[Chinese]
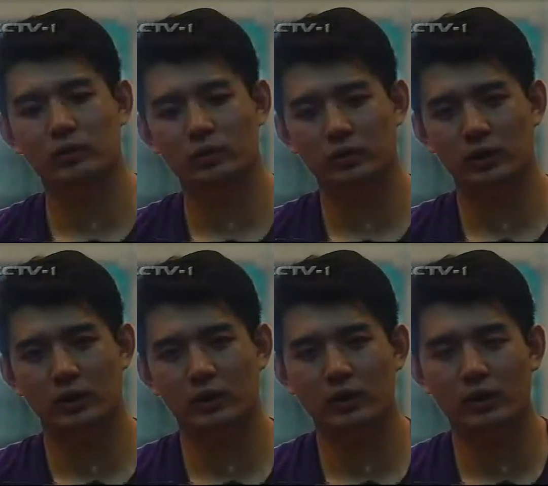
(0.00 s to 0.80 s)
从青
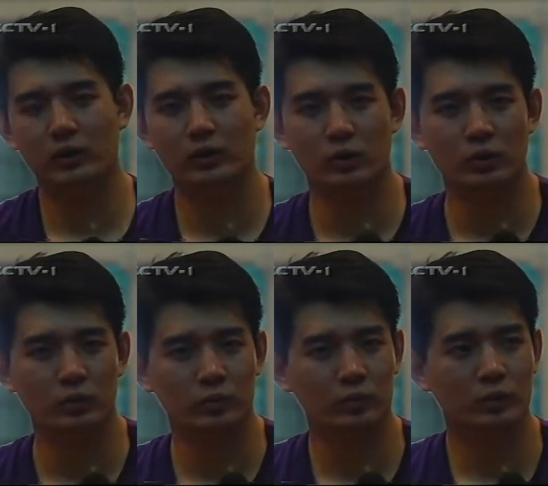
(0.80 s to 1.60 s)
年队啊，
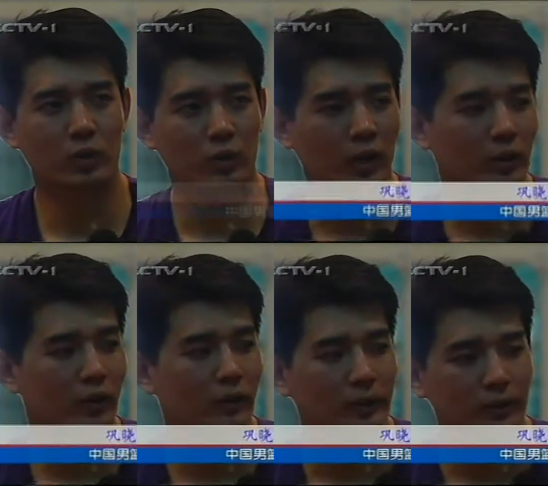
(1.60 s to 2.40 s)
从到国家
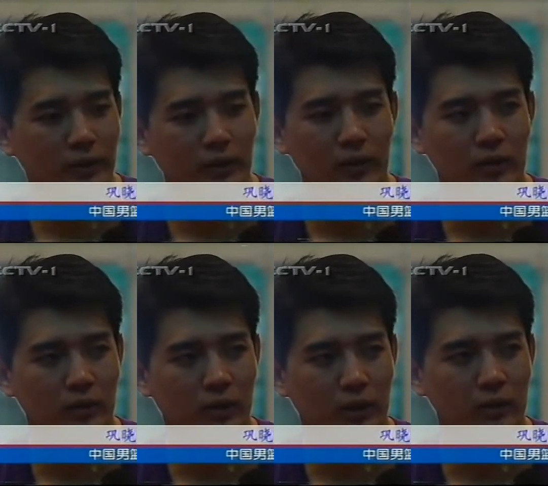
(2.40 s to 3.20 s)
队吧，都跟过
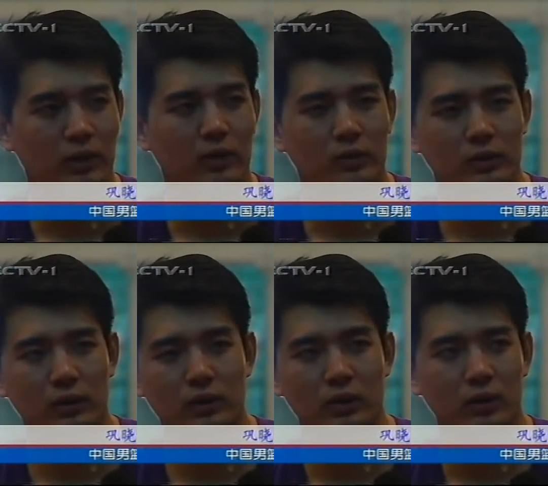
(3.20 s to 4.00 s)
那个蒋导。我觉
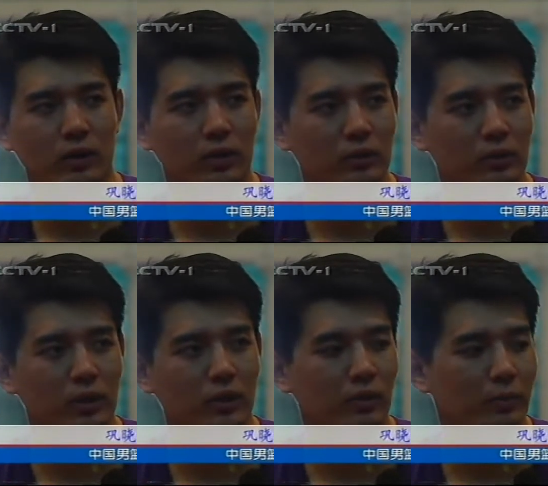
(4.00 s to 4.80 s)
得蒋导就
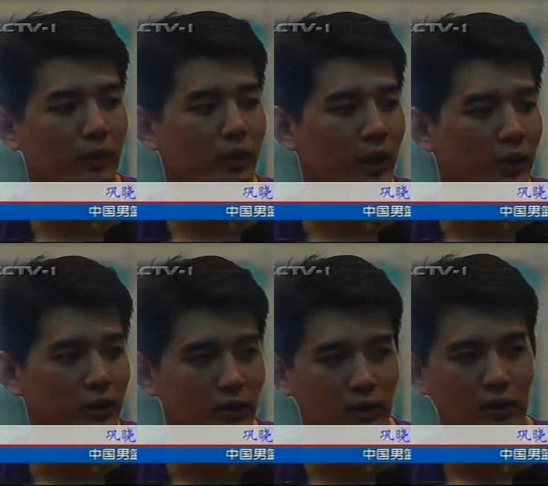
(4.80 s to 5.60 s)
带队比较严
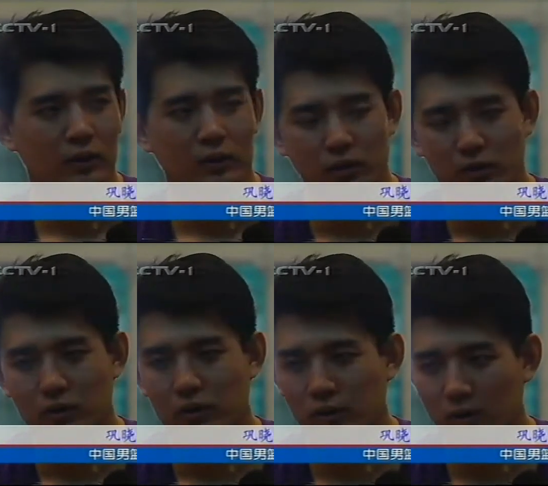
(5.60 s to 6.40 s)
格，
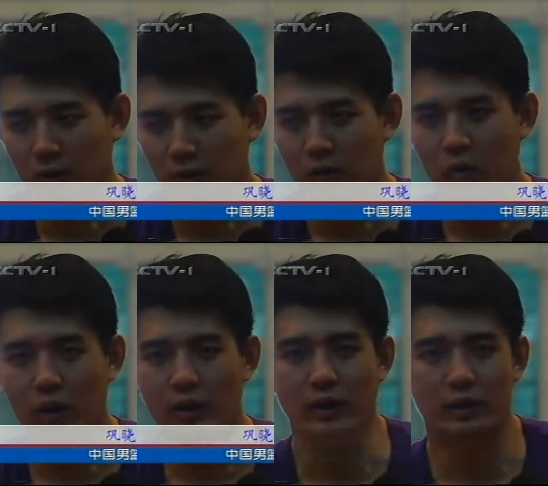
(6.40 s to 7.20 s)
就是好像
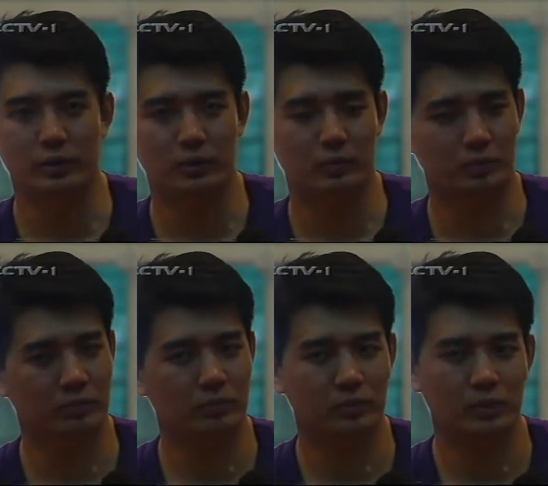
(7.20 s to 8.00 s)
管理就是
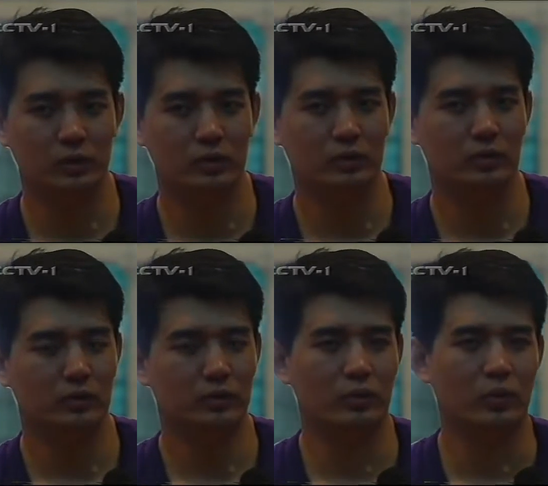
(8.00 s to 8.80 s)
就
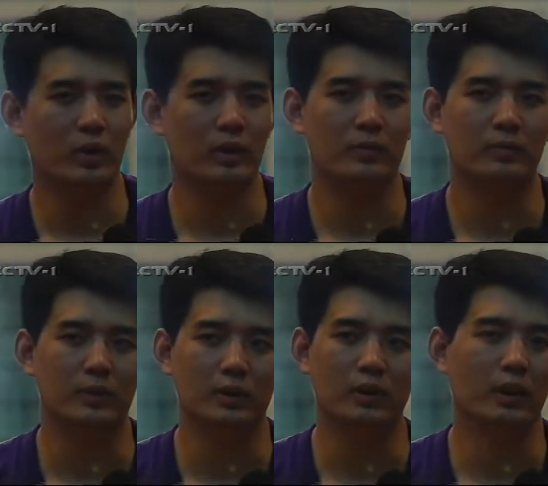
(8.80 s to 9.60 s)
是管理
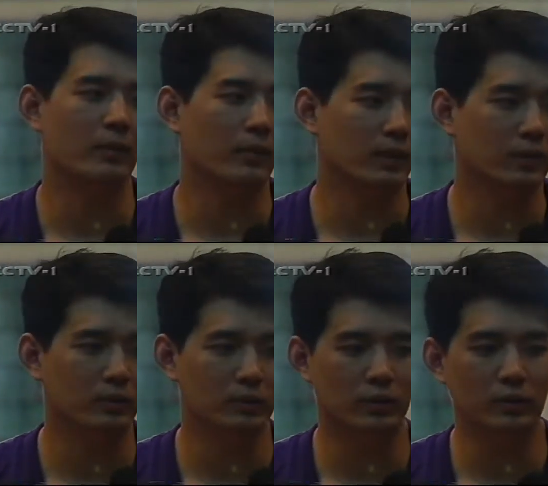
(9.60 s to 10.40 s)
比较严吧。
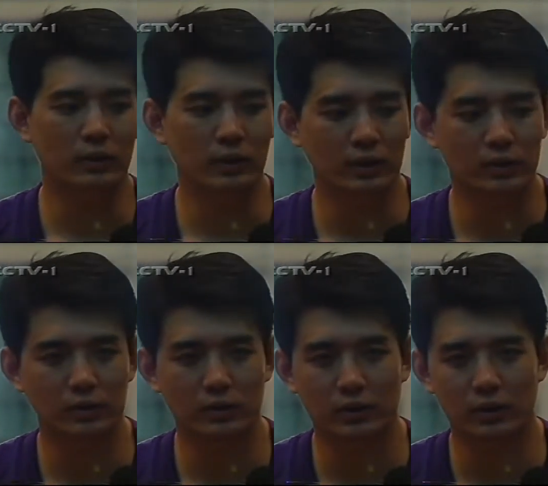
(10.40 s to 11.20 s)
觉得原来就
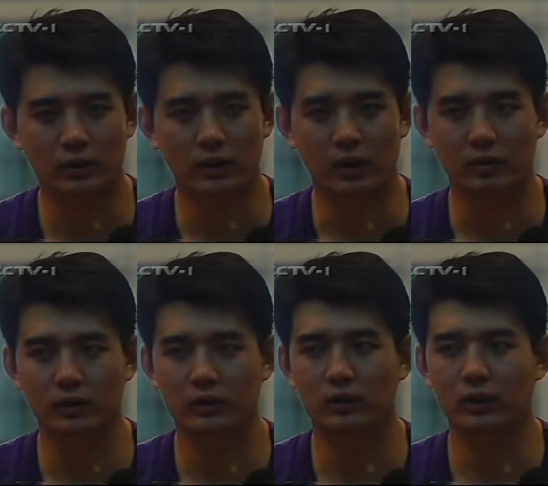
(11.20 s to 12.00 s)
是说打过
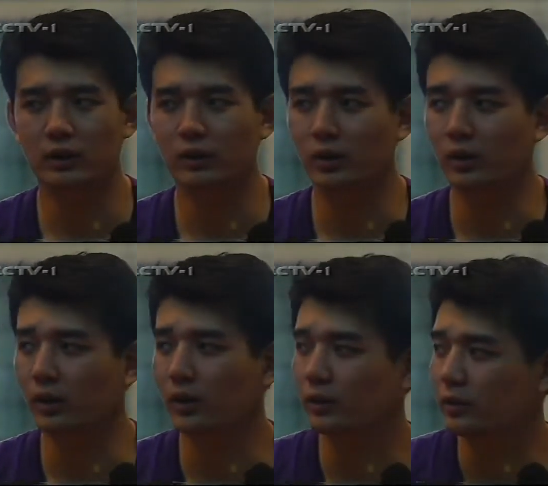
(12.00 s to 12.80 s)
几次跟蒋导
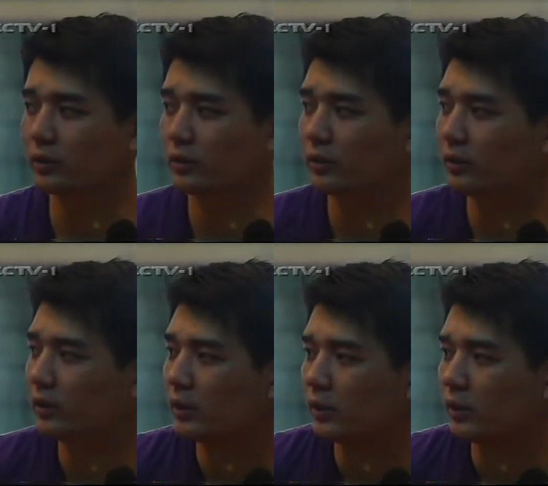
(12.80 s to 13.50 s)
练的，就是说